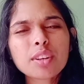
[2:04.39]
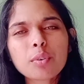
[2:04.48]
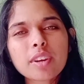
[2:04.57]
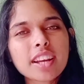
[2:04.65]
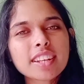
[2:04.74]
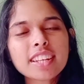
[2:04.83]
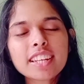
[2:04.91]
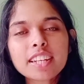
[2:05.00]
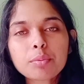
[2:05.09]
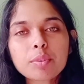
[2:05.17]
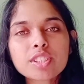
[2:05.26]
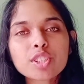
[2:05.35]
हो गया कि
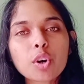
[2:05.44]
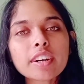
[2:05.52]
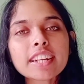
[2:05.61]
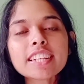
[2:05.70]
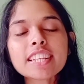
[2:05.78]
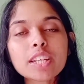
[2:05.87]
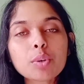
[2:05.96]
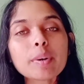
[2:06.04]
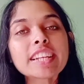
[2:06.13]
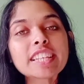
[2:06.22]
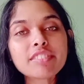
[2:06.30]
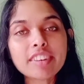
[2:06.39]
इट वॉज नॉट एन इक्वल
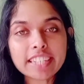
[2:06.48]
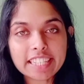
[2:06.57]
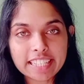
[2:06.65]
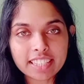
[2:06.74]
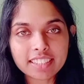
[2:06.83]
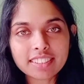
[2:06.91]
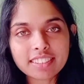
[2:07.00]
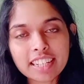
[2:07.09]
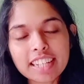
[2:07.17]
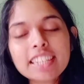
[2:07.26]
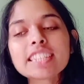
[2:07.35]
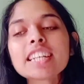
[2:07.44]
गिव एंड टेक
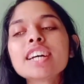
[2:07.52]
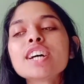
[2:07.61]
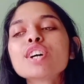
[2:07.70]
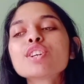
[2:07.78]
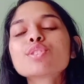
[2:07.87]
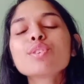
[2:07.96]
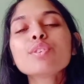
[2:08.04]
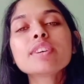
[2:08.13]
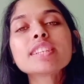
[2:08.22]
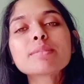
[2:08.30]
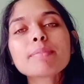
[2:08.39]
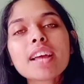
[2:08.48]
राइट सो
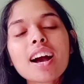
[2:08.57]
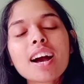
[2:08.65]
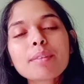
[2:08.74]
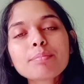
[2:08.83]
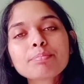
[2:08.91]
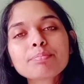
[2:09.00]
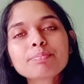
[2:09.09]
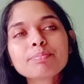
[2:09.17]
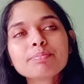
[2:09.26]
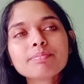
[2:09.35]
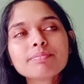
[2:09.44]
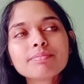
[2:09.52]
इसमें आप
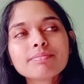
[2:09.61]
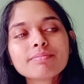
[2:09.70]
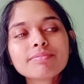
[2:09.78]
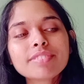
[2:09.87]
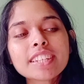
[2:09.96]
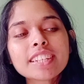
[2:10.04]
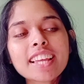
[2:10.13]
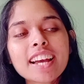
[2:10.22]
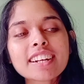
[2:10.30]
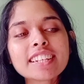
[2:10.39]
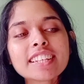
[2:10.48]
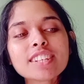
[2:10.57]
फिर क्या
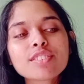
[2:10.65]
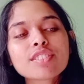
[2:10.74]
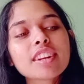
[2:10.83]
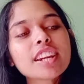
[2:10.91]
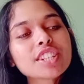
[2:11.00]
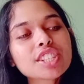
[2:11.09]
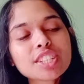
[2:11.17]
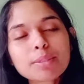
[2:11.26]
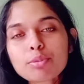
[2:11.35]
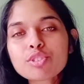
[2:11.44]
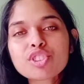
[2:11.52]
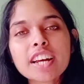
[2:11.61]
करें कि उस रिलेशनशिप
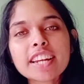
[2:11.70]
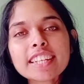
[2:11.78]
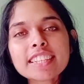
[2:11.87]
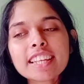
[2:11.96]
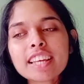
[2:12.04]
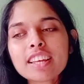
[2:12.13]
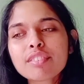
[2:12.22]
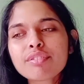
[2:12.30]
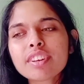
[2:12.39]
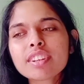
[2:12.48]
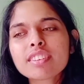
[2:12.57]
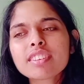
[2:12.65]
को जाने दें
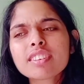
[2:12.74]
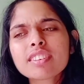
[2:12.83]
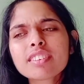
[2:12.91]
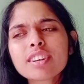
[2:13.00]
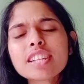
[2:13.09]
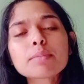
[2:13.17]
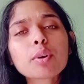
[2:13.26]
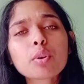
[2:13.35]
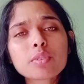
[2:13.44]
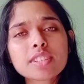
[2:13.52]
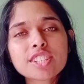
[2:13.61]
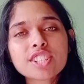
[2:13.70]
फिर किस
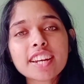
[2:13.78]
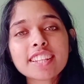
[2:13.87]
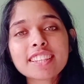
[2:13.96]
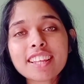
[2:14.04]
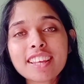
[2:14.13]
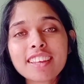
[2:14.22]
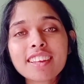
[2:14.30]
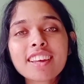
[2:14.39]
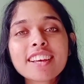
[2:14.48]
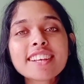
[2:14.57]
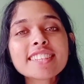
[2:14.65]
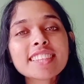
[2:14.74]
भरोसे जाने
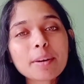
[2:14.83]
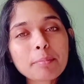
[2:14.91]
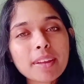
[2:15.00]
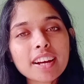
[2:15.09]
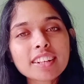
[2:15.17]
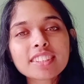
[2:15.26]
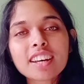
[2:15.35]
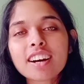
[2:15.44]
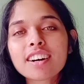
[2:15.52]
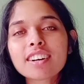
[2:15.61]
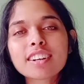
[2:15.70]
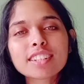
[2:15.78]
दें इतना प्यार
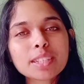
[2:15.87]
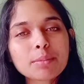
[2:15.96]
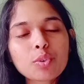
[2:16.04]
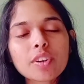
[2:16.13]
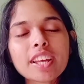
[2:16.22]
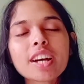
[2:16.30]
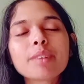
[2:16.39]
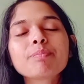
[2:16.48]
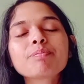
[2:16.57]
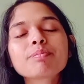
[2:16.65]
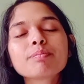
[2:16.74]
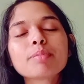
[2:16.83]
था ख़त्म हो गया
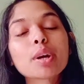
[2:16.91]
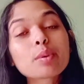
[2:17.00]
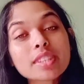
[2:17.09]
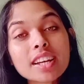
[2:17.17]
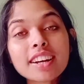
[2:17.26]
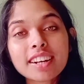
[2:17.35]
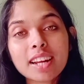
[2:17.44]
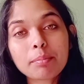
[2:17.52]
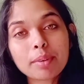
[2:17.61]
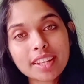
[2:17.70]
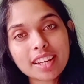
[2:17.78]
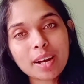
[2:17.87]
भरोसा करना
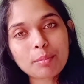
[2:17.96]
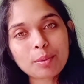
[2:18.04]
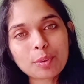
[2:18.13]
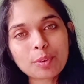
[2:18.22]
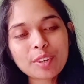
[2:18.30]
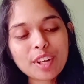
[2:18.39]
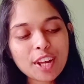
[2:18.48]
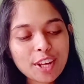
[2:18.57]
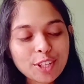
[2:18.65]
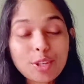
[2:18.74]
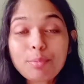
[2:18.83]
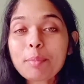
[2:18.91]
पड़ेगा आपको
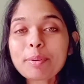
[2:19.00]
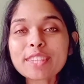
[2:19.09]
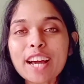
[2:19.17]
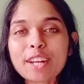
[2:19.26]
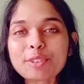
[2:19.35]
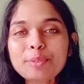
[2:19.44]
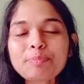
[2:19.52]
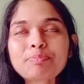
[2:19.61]
क्यों मैं बता रही हूँ